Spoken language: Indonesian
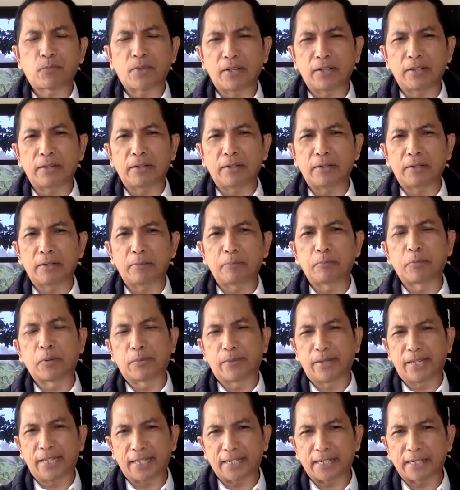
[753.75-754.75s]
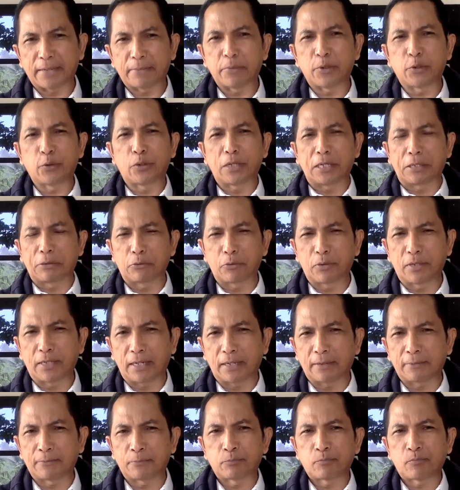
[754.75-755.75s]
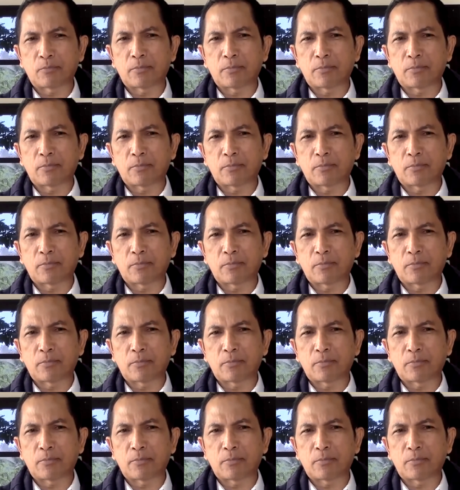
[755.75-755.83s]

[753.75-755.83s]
eh, berpikir dan menduga-duga.